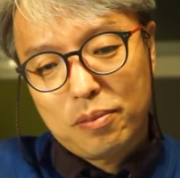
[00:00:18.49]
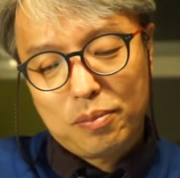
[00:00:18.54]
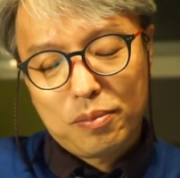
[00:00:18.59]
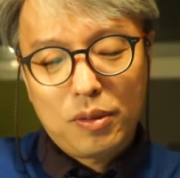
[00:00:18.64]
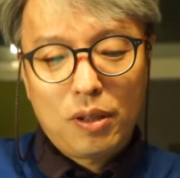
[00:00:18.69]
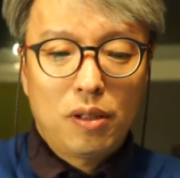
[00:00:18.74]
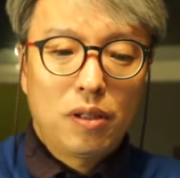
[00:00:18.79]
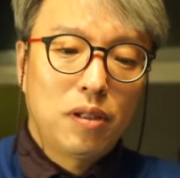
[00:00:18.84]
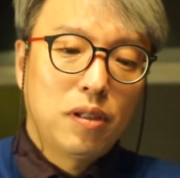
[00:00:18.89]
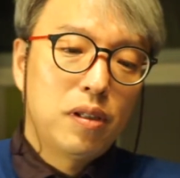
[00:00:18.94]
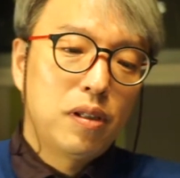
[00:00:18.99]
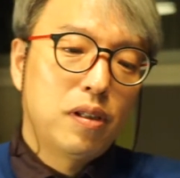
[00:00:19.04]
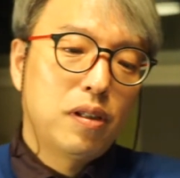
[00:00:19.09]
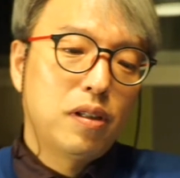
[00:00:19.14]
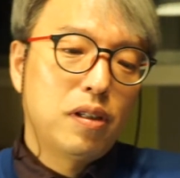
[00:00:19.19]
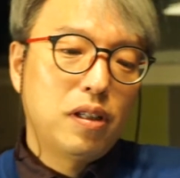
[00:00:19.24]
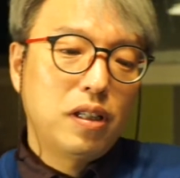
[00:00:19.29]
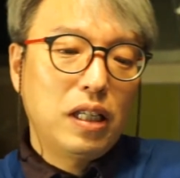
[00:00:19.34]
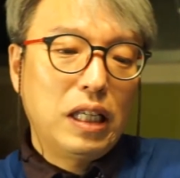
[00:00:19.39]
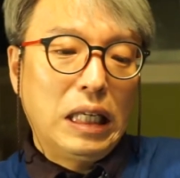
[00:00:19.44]
어,
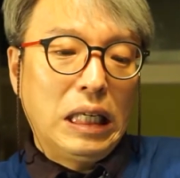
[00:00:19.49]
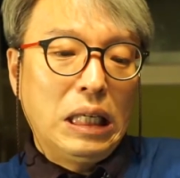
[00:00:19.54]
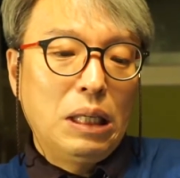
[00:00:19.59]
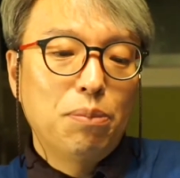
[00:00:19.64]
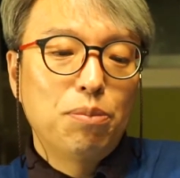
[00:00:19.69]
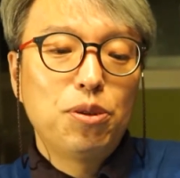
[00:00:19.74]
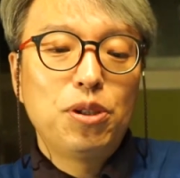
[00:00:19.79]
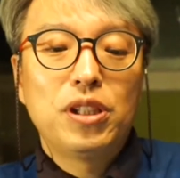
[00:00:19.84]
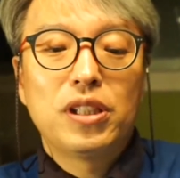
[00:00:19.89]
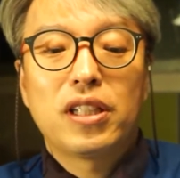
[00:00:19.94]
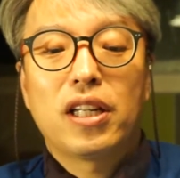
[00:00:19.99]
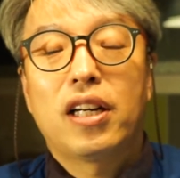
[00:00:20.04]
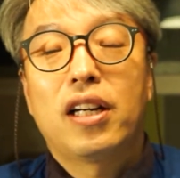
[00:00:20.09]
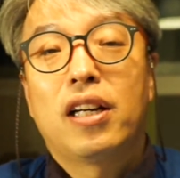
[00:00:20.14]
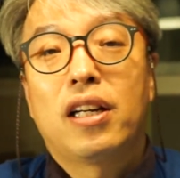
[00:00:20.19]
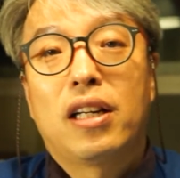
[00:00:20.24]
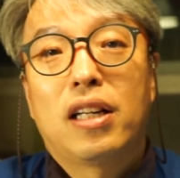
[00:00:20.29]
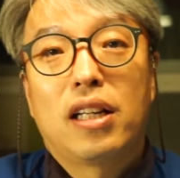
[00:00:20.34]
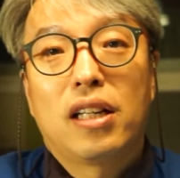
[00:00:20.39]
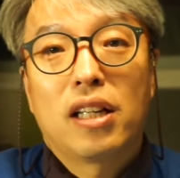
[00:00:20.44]

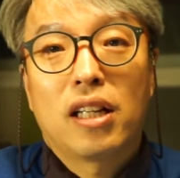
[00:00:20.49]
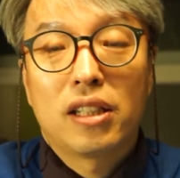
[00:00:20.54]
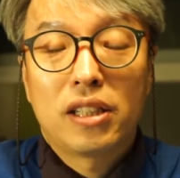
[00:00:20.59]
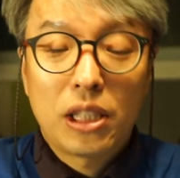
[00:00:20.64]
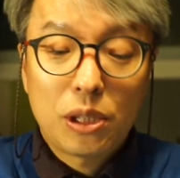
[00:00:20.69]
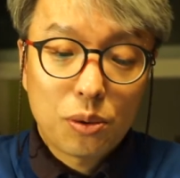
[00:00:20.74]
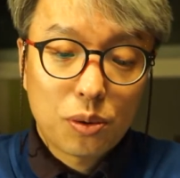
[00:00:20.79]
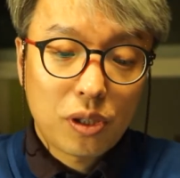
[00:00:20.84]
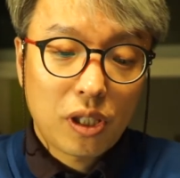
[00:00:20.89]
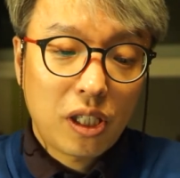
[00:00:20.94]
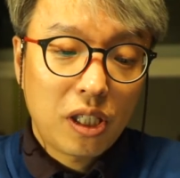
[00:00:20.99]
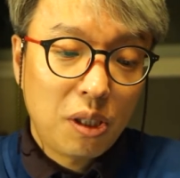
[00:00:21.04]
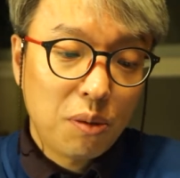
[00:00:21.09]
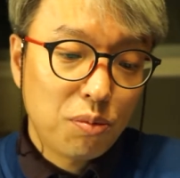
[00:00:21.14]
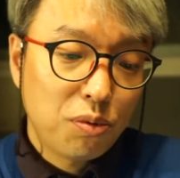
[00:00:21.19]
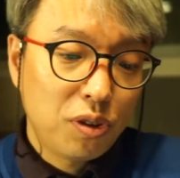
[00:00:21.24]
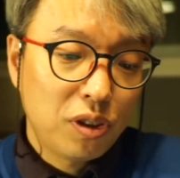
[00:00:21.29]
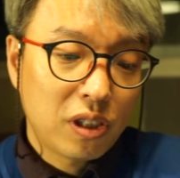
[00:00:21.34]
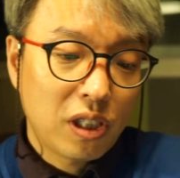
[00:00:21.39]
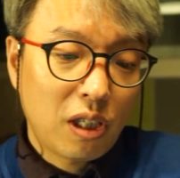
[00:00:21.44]
이브이사야, 그러니까 제조사가
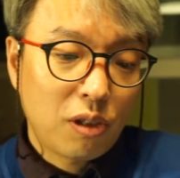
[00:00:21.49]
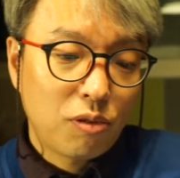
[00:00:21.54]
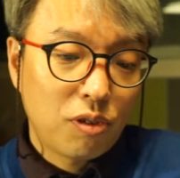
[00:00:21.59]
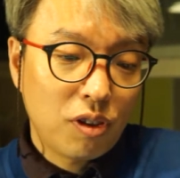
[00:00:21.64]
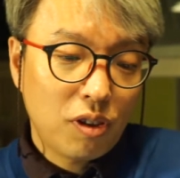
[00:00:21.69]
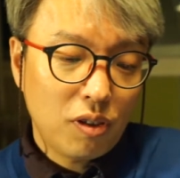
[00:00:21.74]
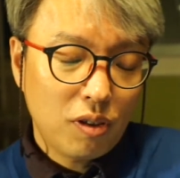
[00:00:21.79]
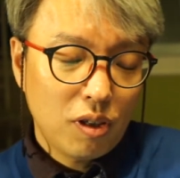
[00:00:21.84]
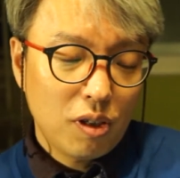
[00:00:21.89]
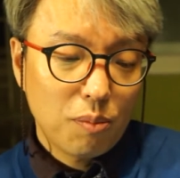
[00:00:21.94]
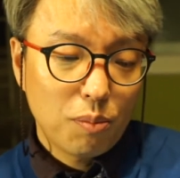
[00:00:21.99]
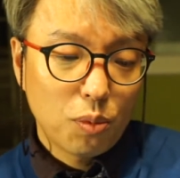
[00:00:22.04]
이브이사고요.